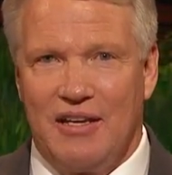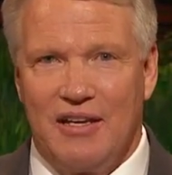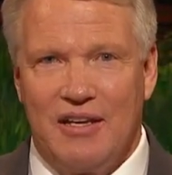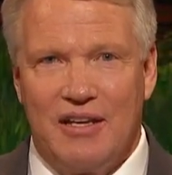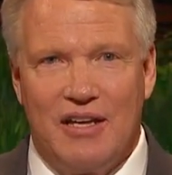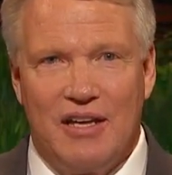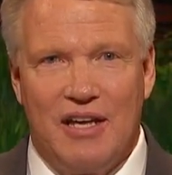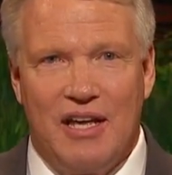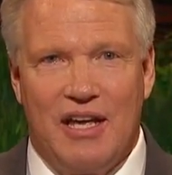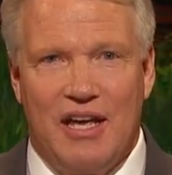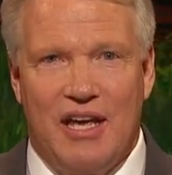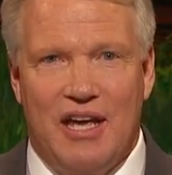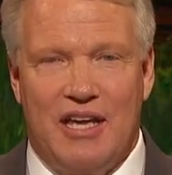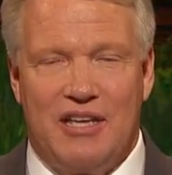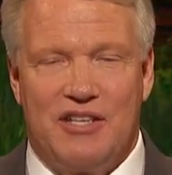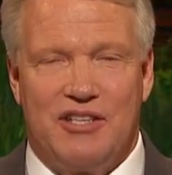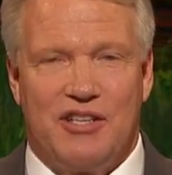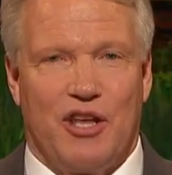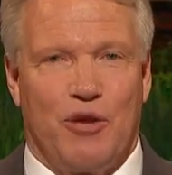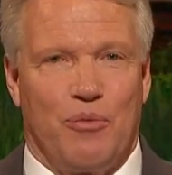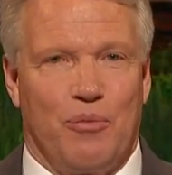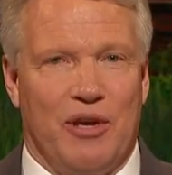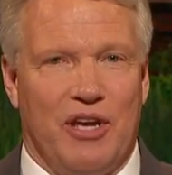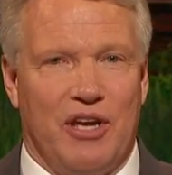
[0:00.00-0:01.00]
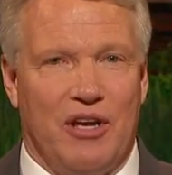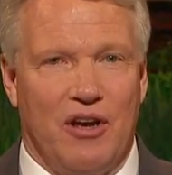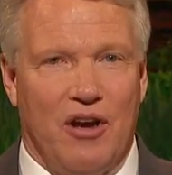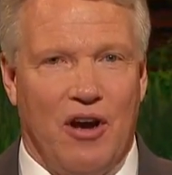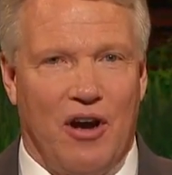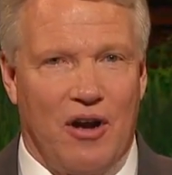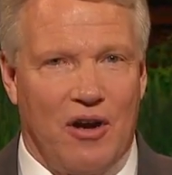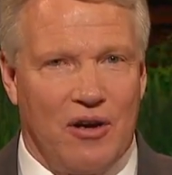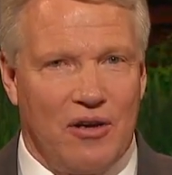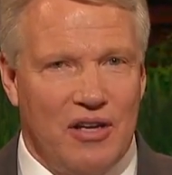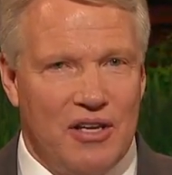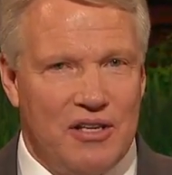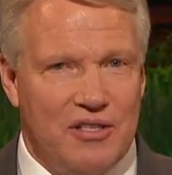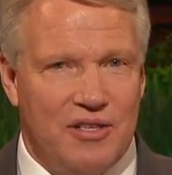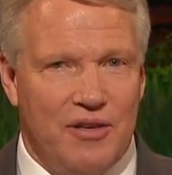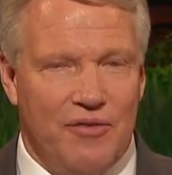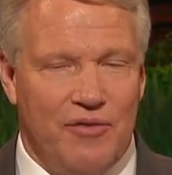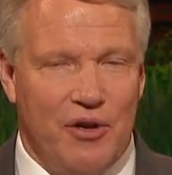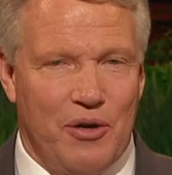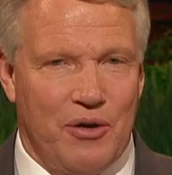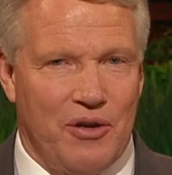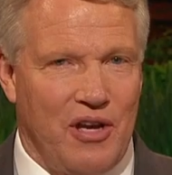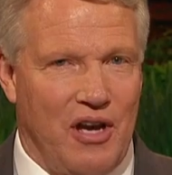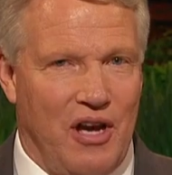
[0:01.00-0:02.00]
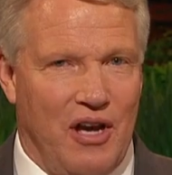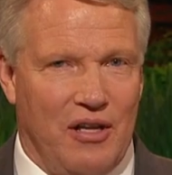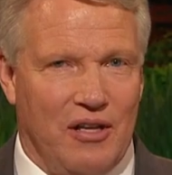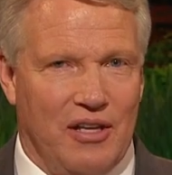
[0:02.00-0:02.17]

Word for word: Но мое сегодняшнее послание к вам